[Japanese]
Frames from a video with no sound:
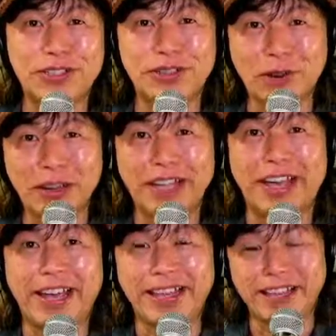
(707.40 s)
終え
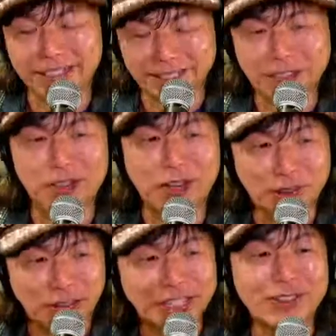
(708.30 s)
て、ちょっとあ
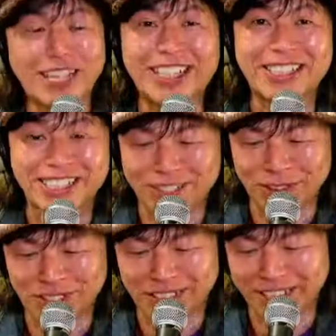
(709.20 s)
の後片付けして
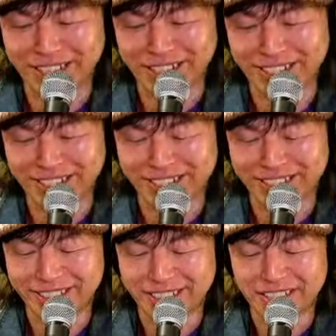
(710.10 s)
る時にね、うん、そ
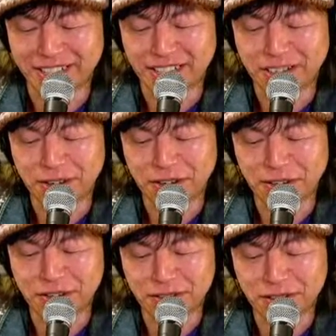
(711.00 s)
んな感じ。こ
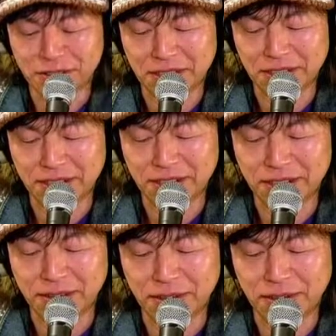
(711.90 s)
れを、ちょっと待ってね。
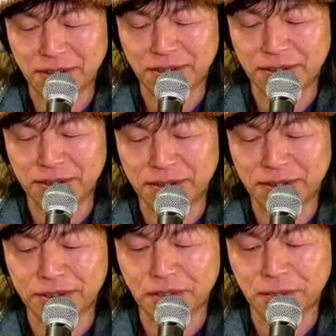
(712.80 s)
これを、
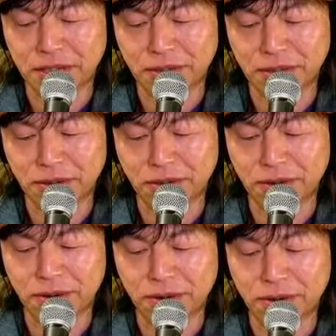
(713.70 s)
コメント
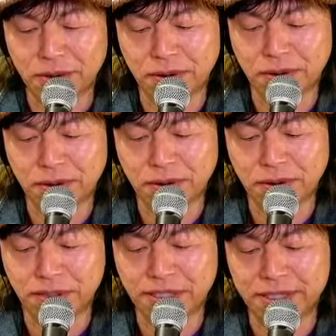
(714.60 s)
を
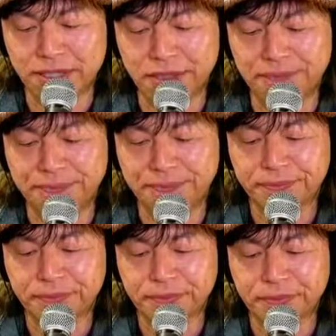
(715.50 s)
固定する。
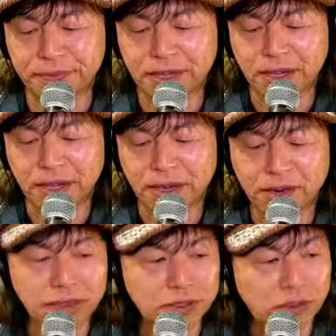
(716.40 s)
うん。
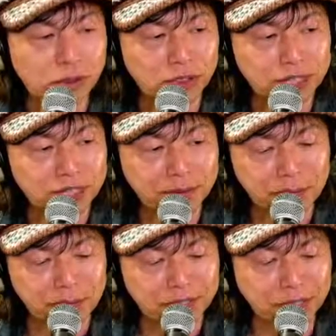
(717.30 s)
これでちょっと固定させても
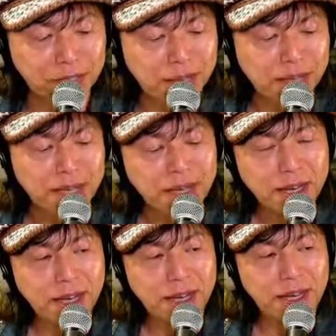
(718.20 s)
らいましたけどね。
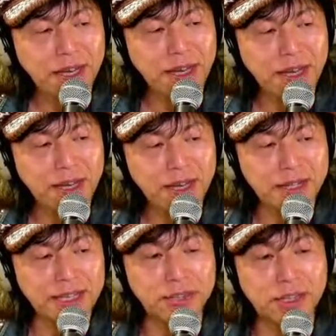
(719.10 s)
えー、なんぞ